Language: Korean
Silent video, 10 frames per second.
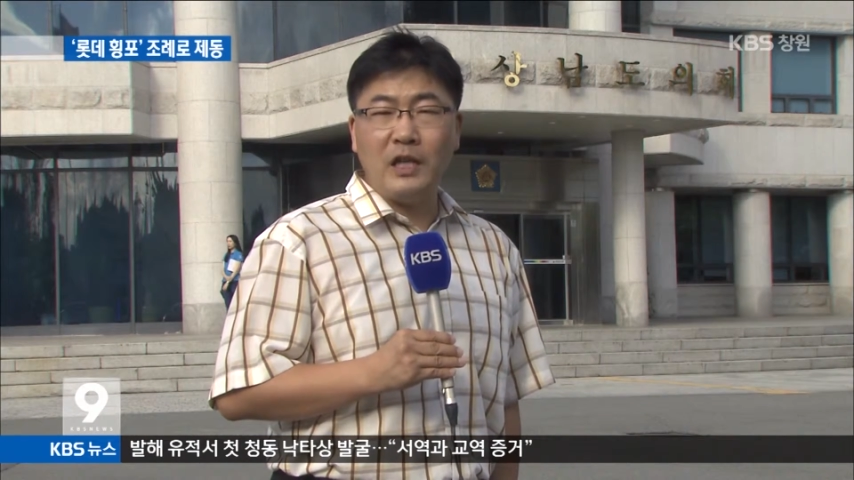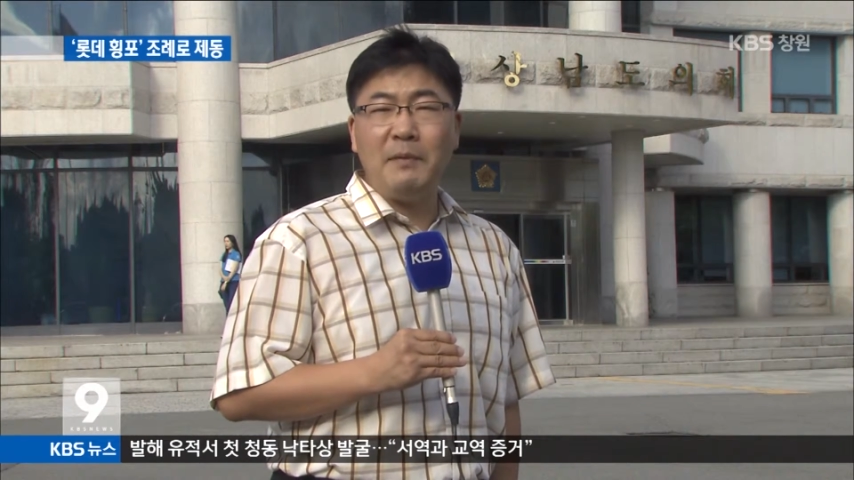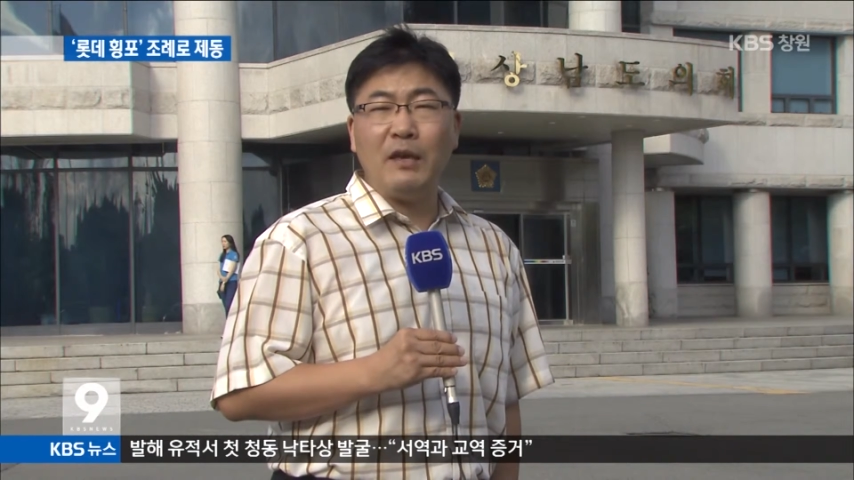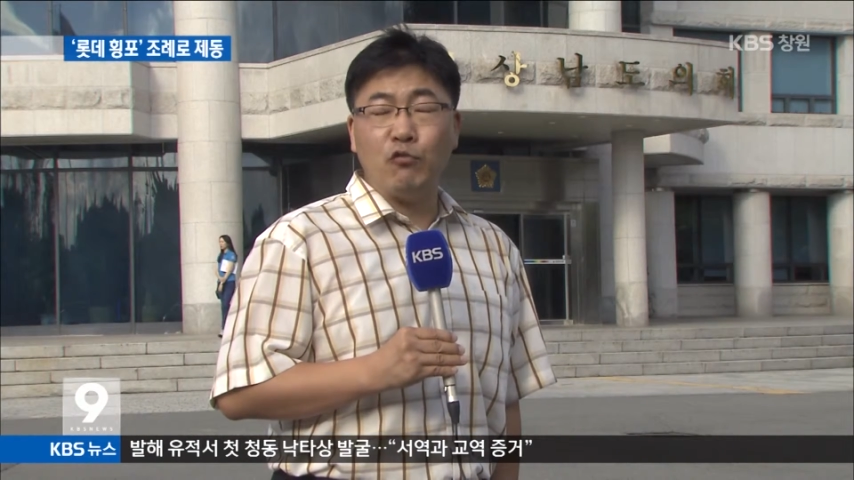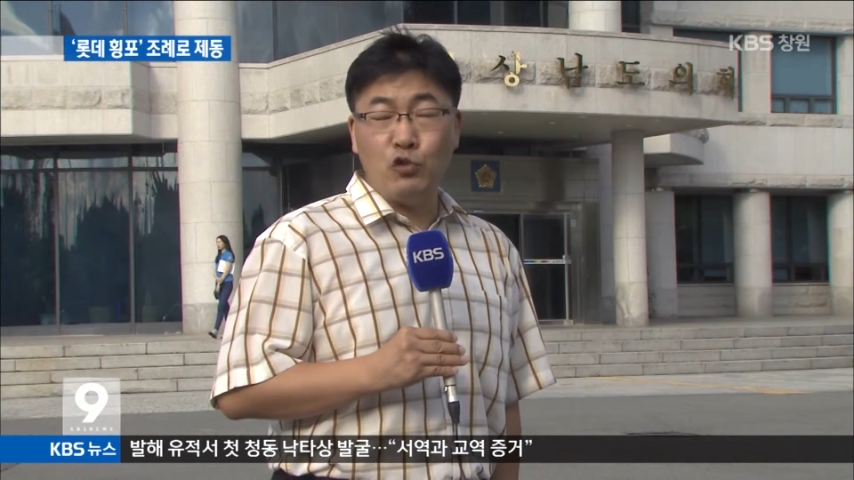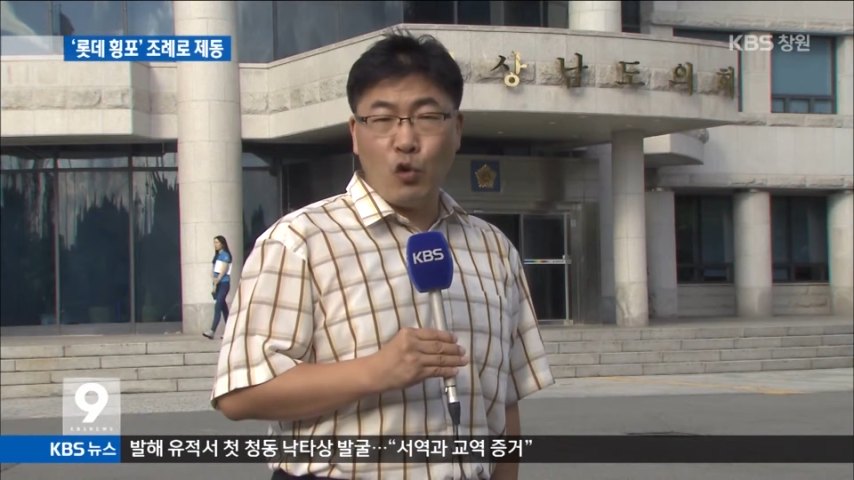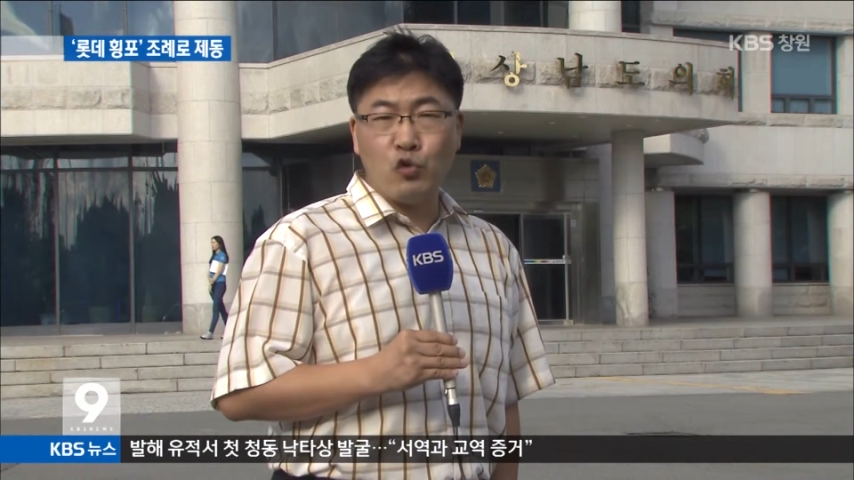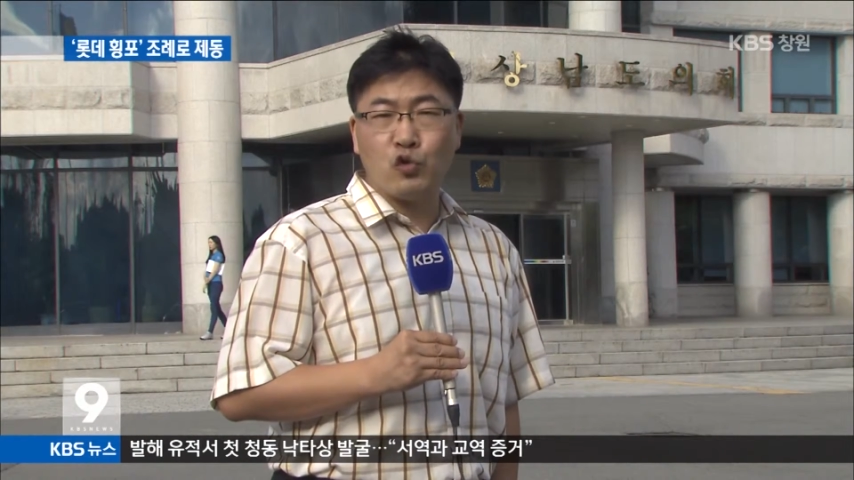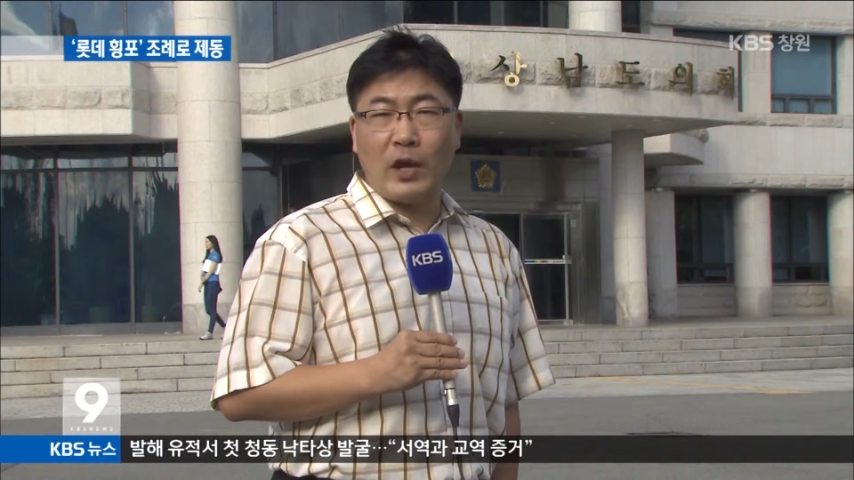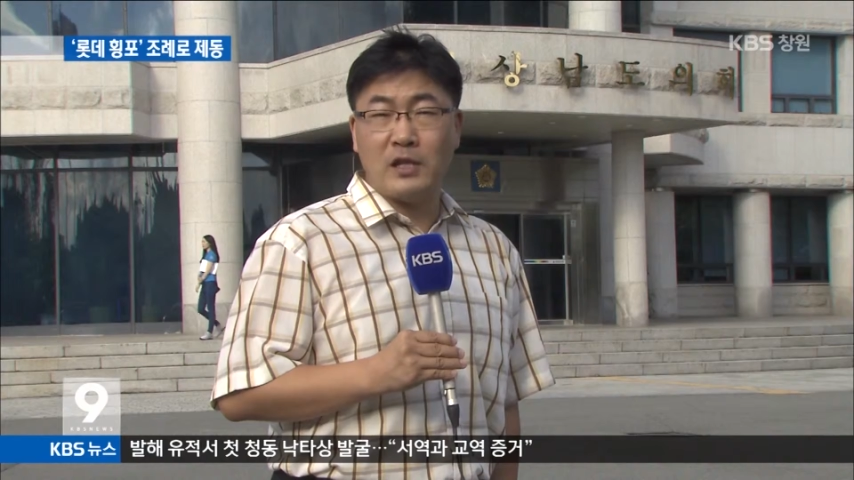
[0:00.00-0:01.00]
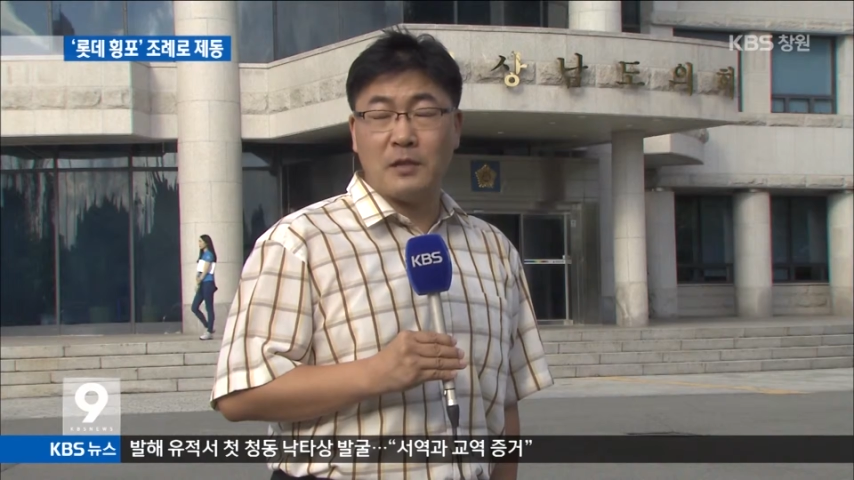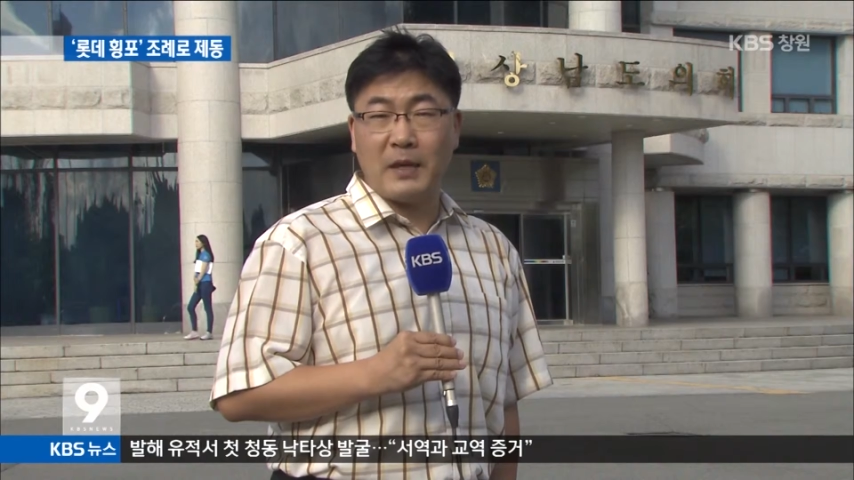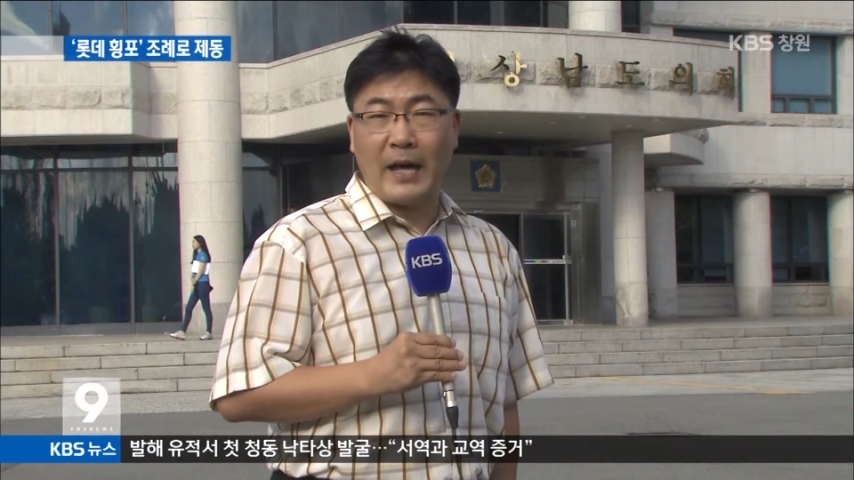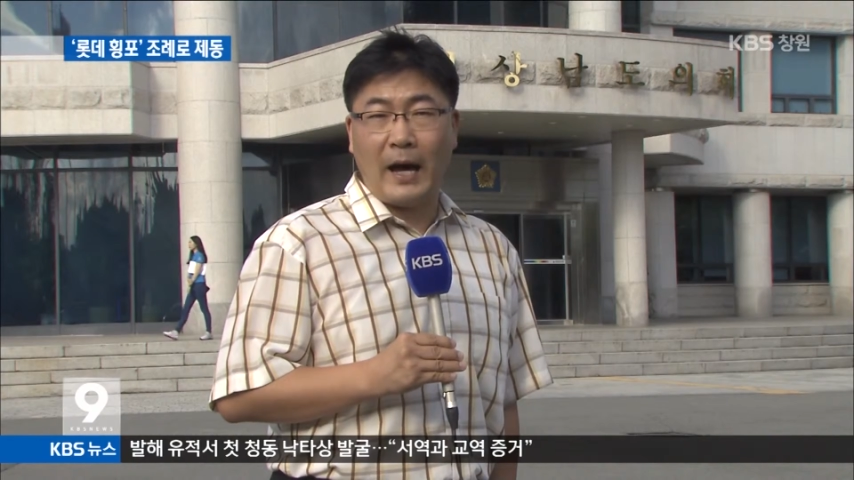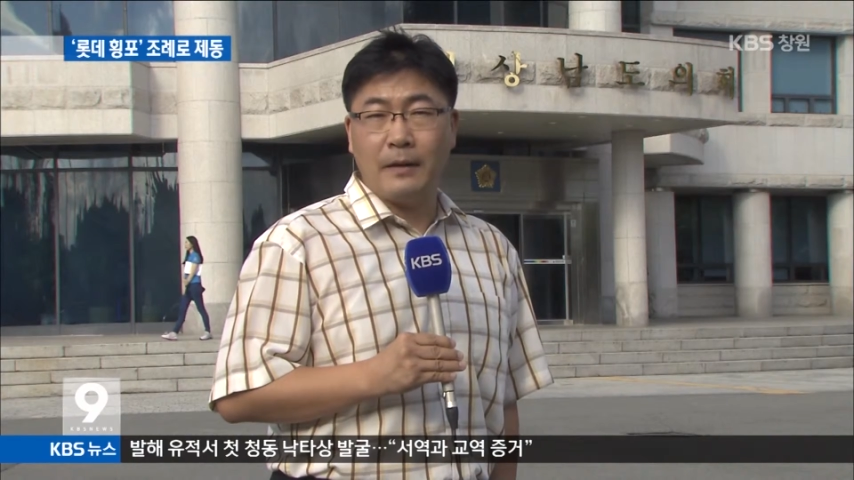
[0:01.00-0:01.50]
이미 운용 중에
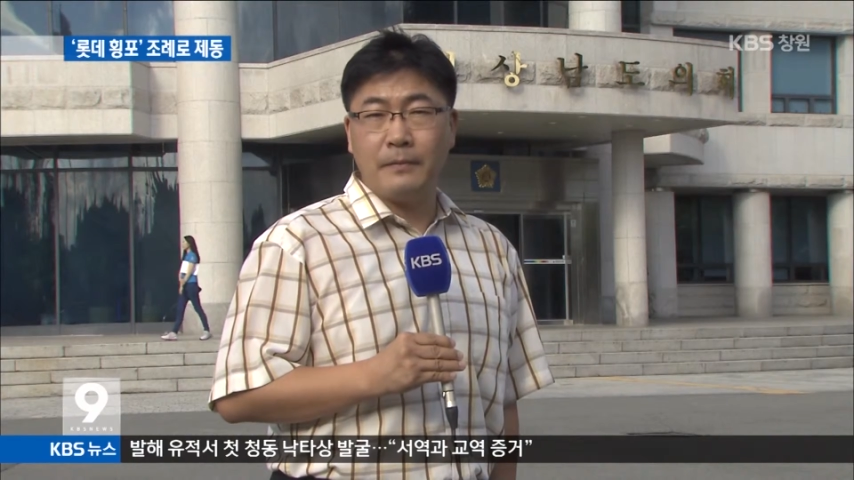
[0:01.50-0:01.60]
있습니다.